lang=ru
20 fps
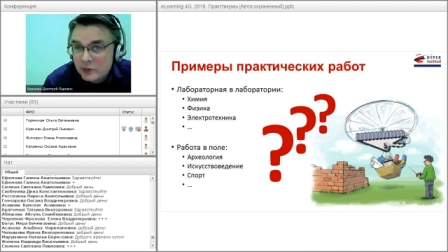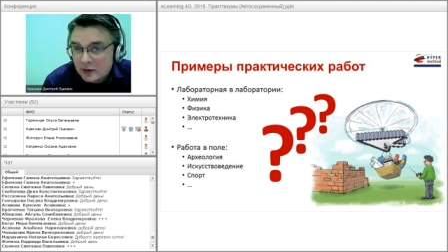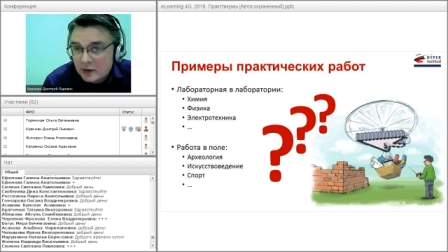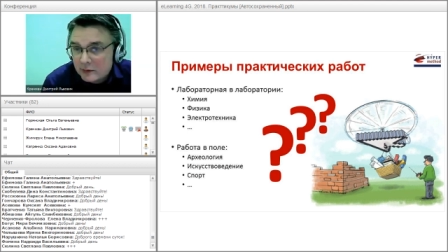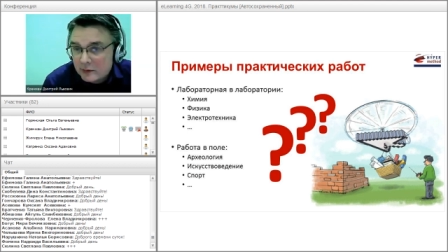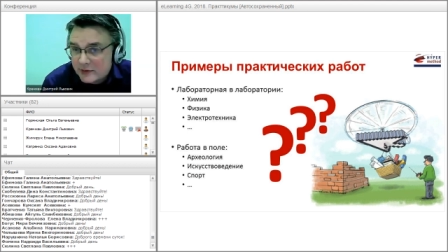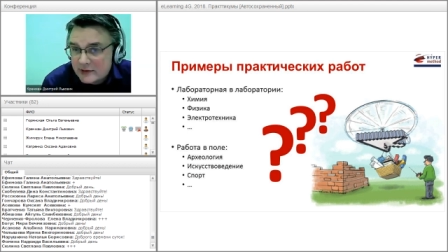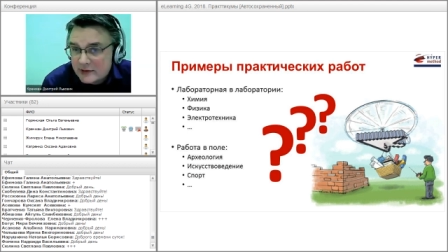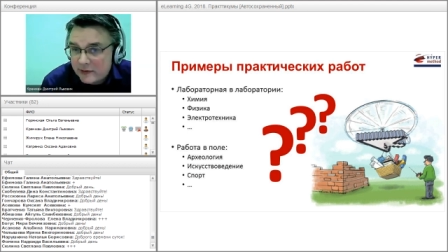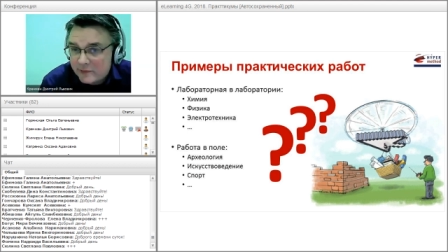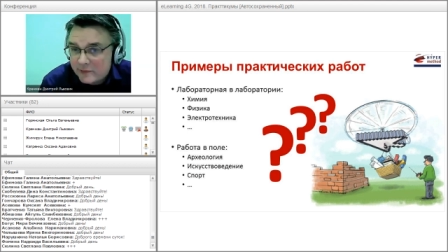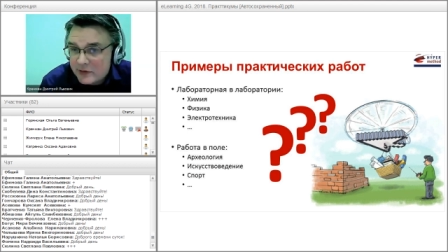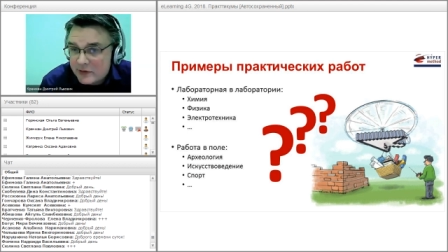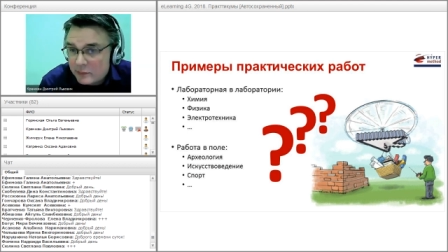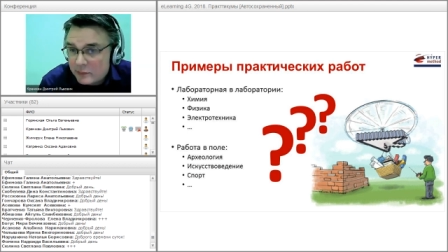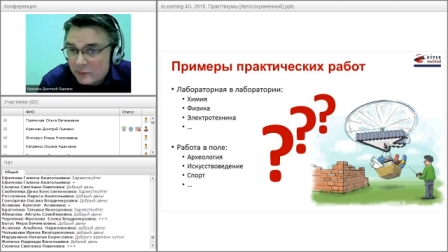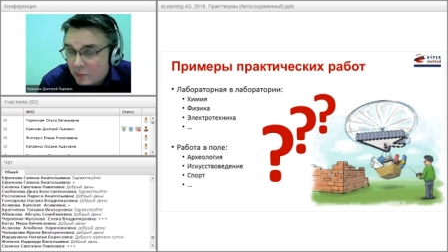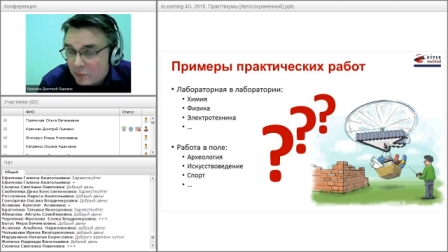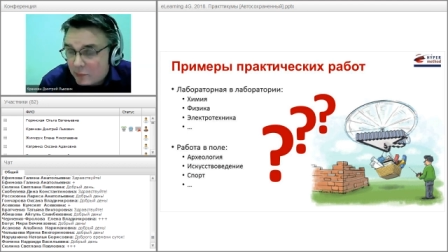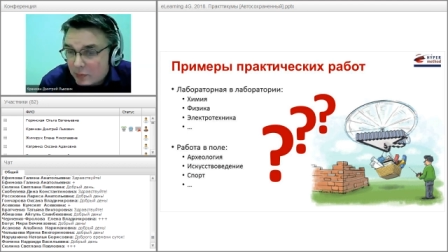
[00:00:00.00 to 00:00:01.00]
представьте, я бы
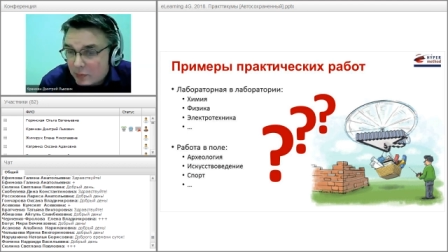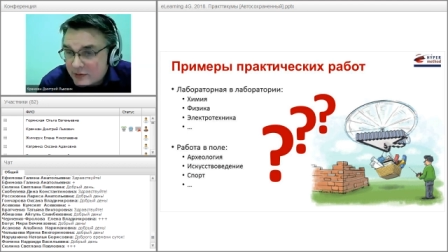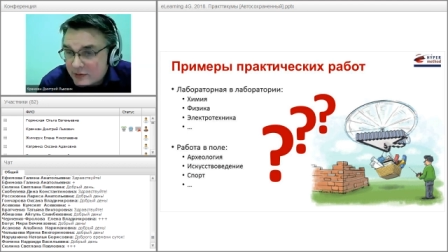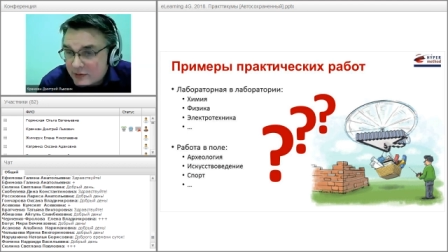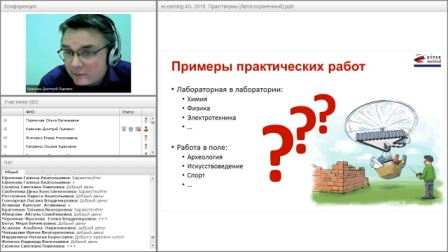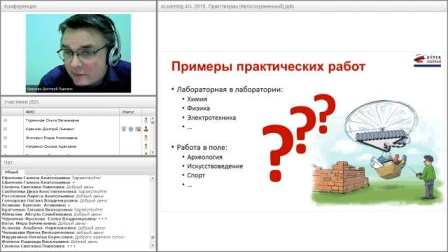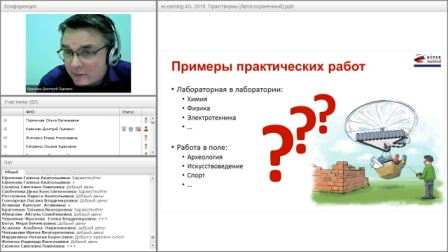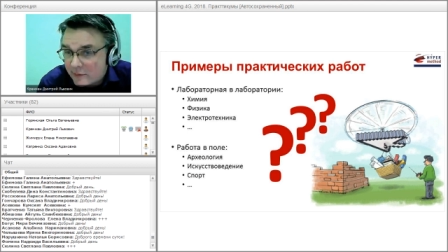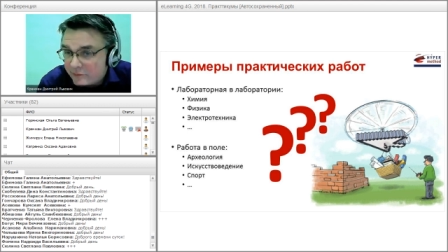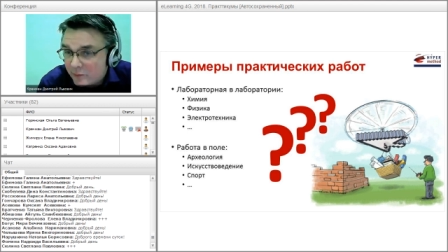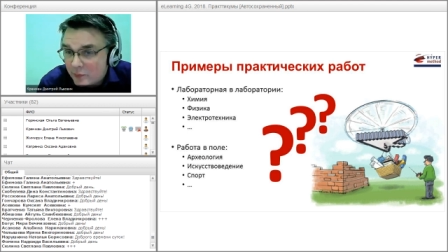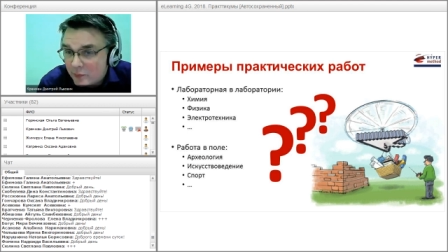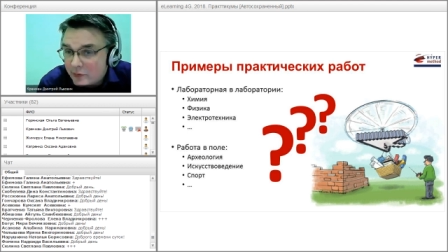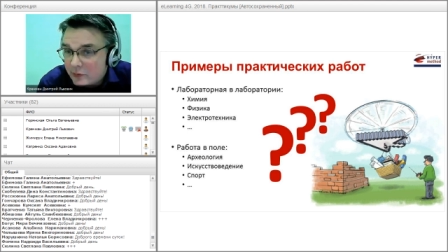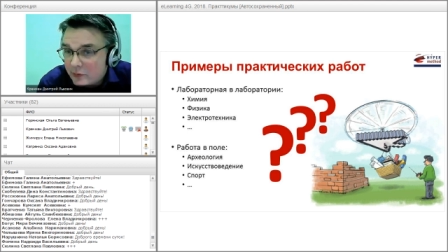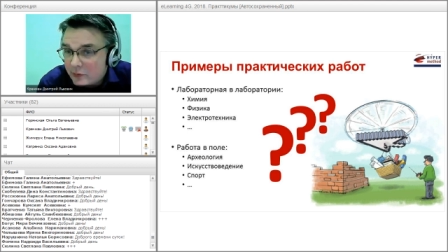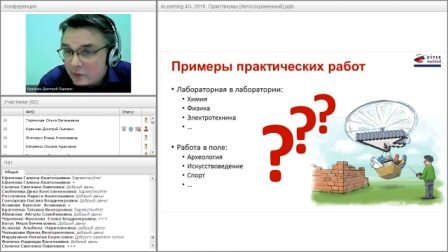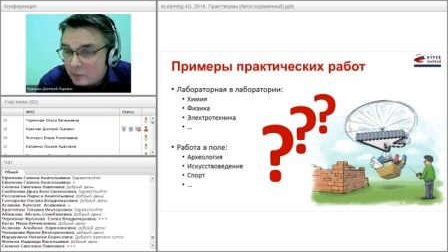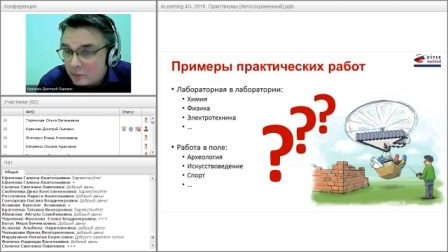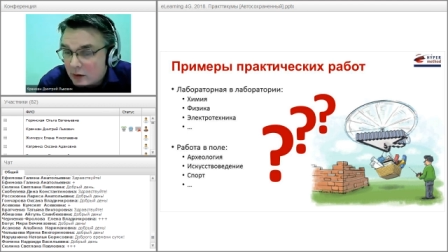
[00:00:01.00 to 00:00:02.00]
попросил вас выполнить
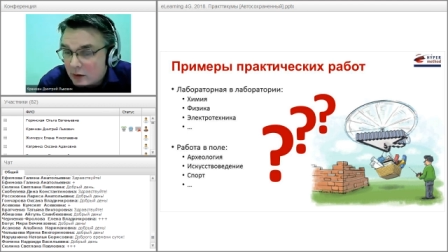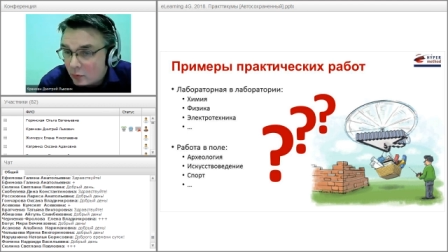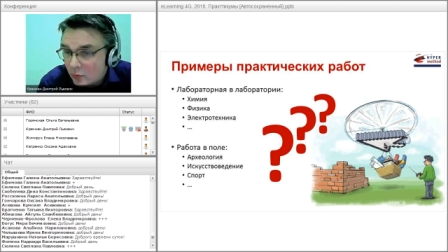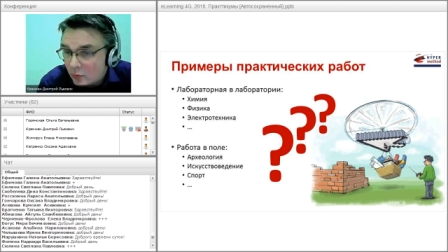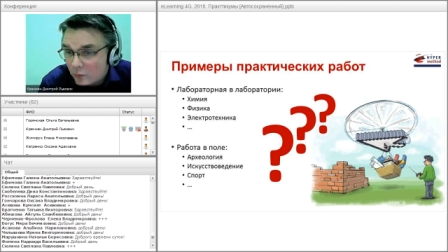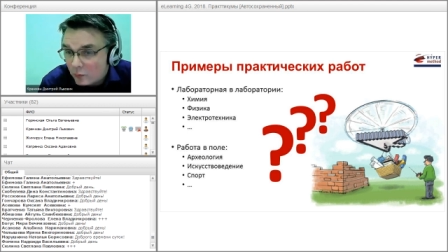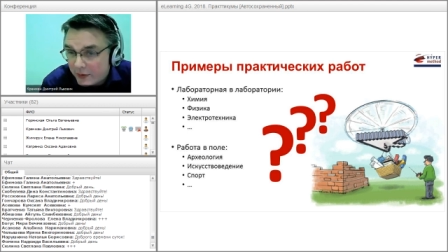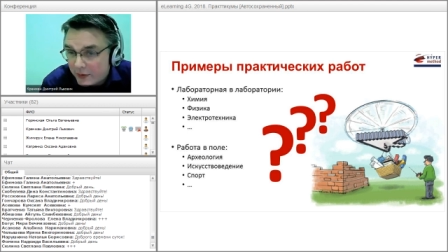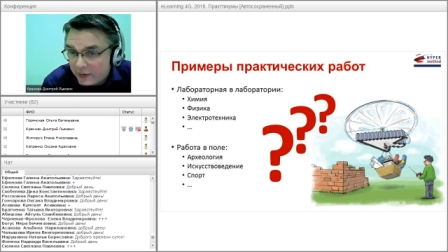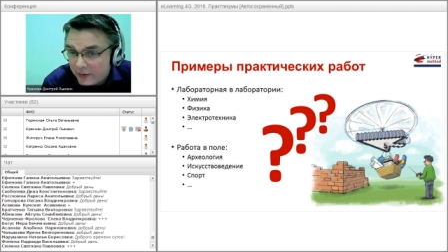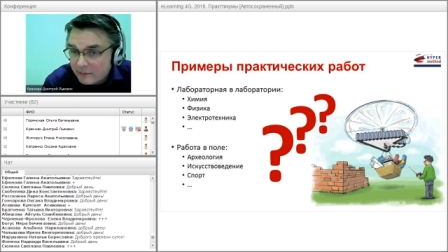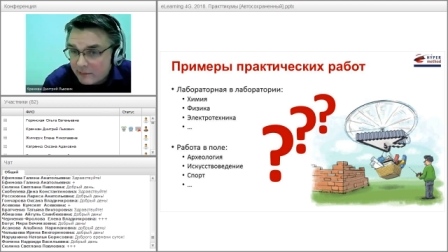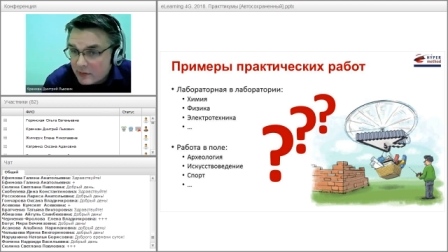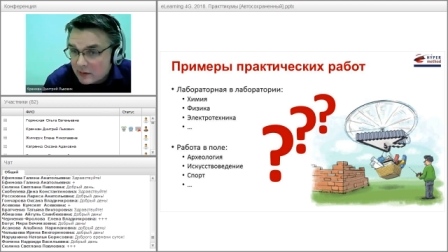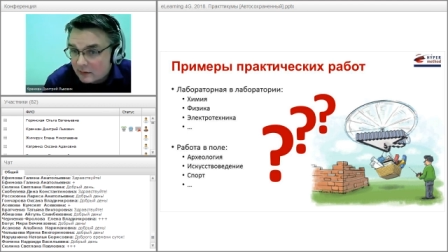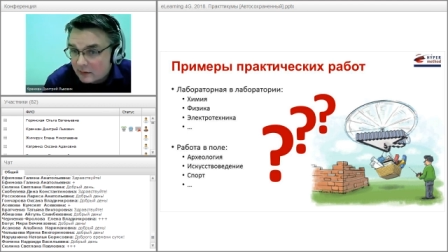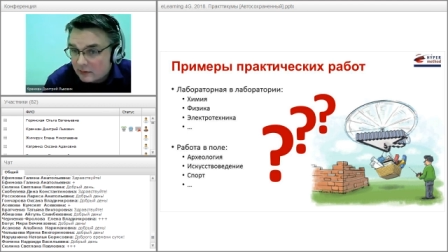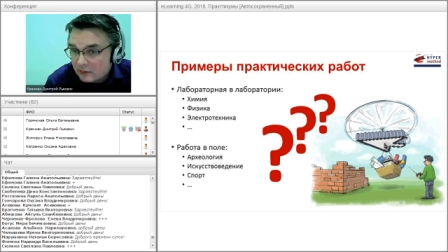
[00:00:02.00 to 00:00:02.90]
лабораторную по химии,